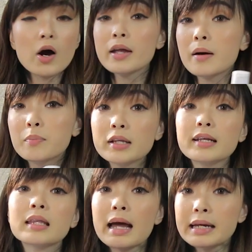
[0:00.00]
oh iya
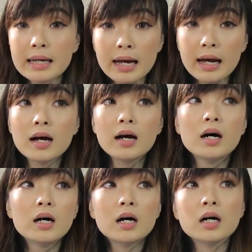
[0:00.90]
buat yang nanya
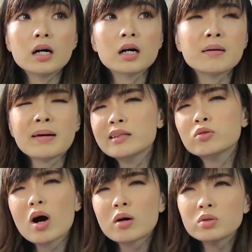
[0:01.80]
uh,
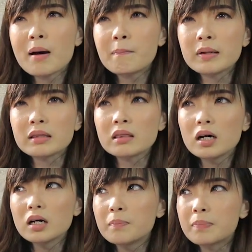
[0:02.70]
kemarin tuh aku dapat uh, eh,